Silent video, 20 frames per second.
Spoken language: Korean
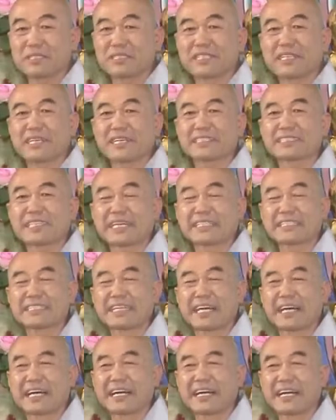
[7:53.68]
그래
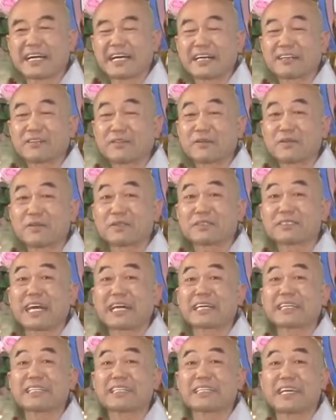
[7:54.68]
샀냐 하고
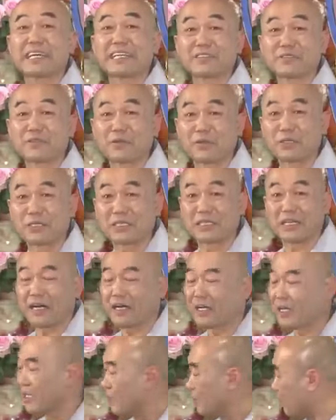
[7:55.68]
상을 내려놓으니까
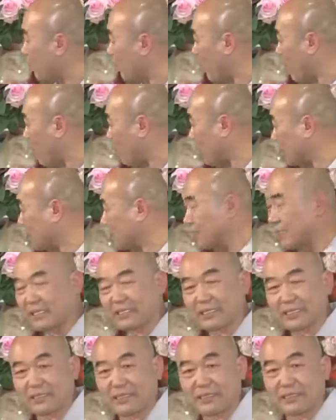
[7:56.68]
똑같이
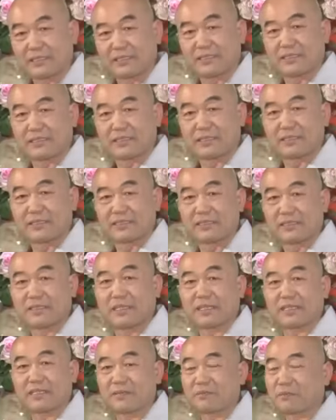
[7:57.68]

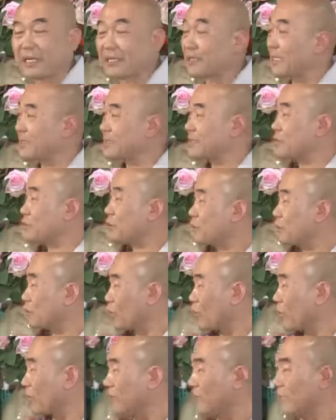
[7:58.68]
열애를 만났지. 이것도
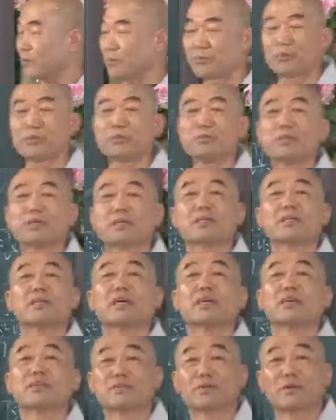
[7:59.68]
똑같이 분별을
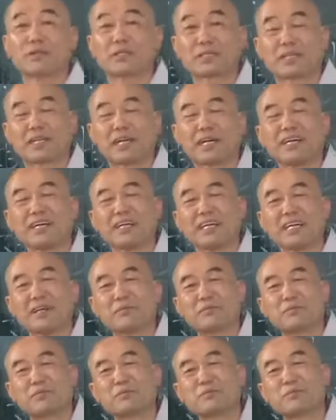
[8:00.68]
내려놓으니까
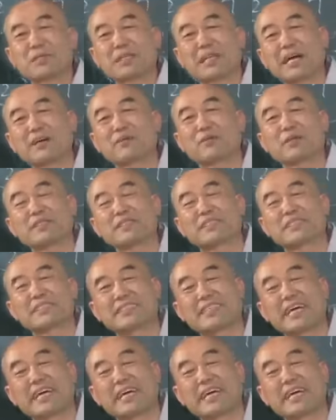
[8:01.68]
분별하고 있던